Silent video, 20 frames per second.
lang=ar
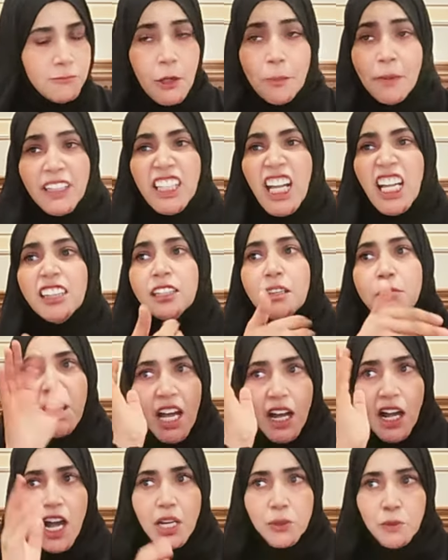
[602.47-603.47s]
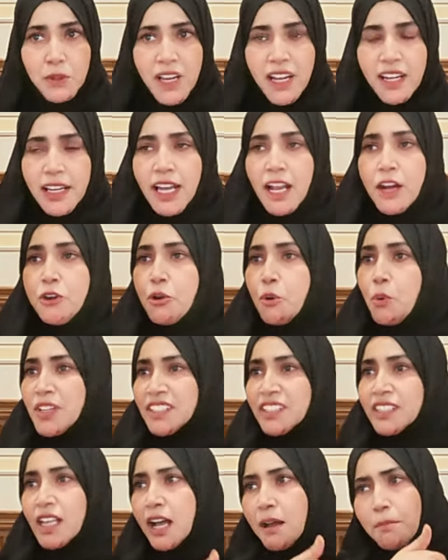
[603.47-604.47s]
طبعا حتى ما قالوا لها لأنه
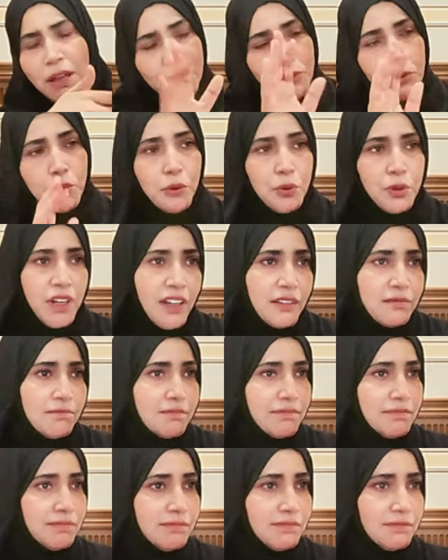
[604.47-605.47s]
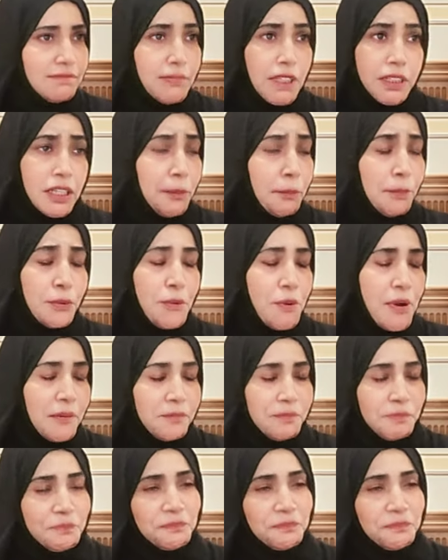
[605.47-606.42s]
وصى ما تروحوا لها ما تخبروها